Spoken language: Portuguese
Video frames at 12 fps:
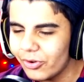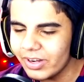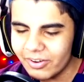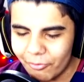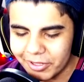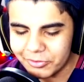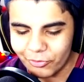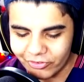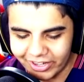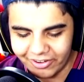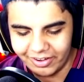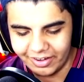Enquanto o
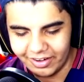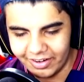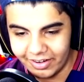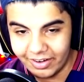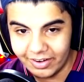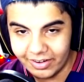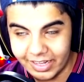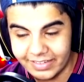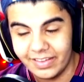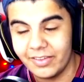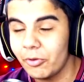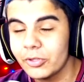Gui Quer
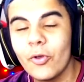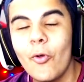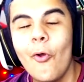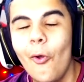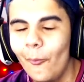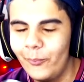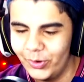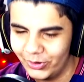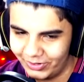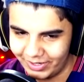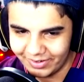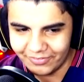dizer, enquanto o
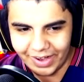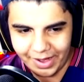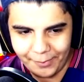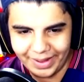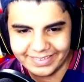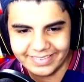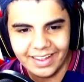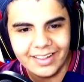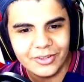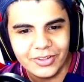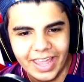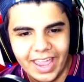Rubio vai amassando, né?